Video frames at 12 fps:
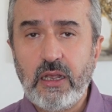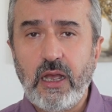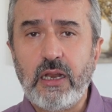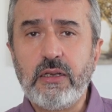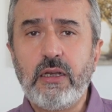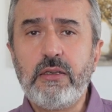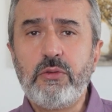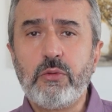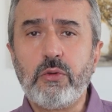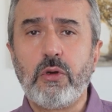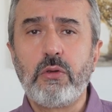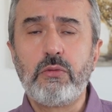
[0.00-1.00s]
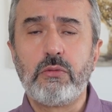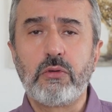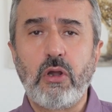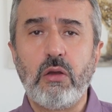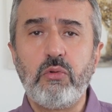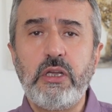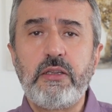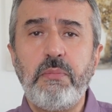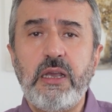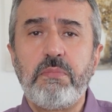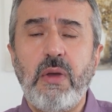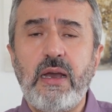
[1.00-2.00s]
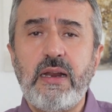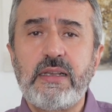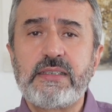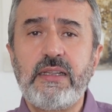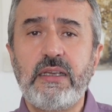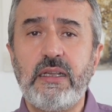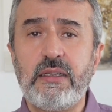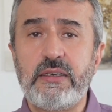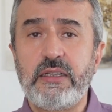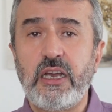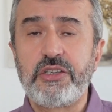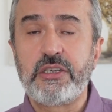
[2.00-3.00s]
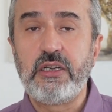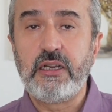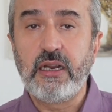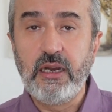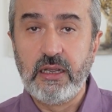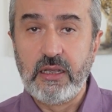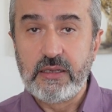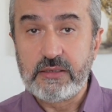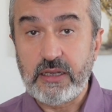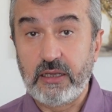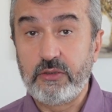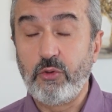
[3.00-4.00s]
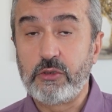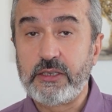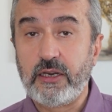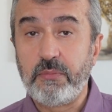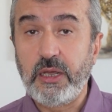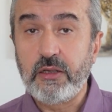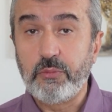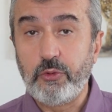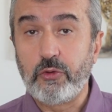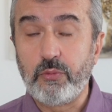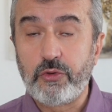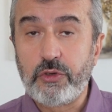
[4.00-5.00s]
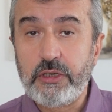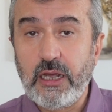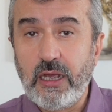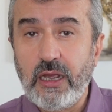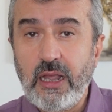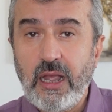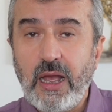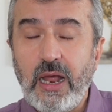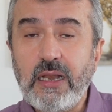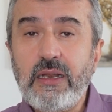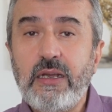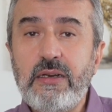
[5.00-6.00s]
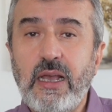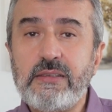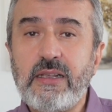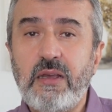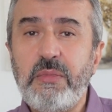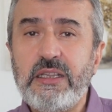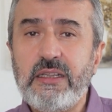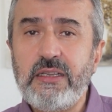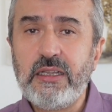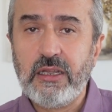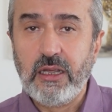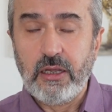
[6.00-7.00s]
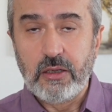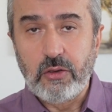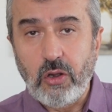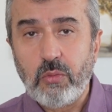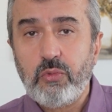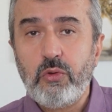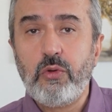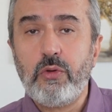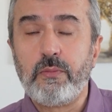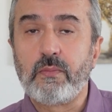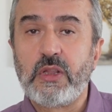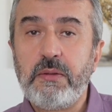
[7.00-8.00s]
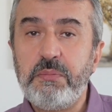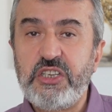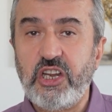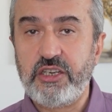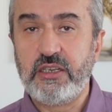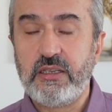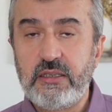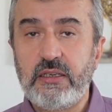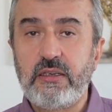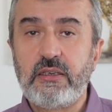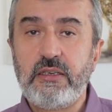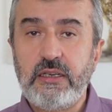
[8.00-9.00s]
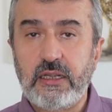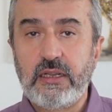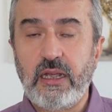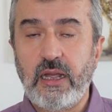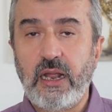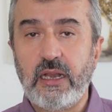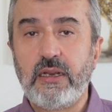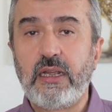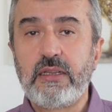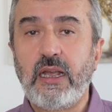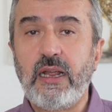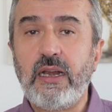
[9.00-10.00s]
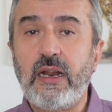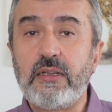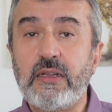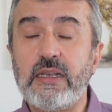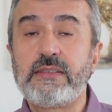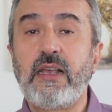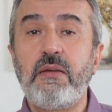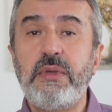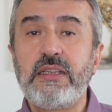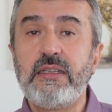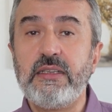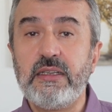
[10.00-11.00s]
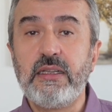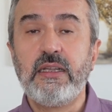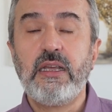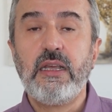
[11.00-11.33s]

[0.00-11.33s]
Allah'ın ulu olduğunu kabul etmek manasına gelir. Yaşlıya saygı göstermek buyurmuş. Ya Allah'ın azametini kabulün bir çeşididir ya da Allah Teala'nın azametini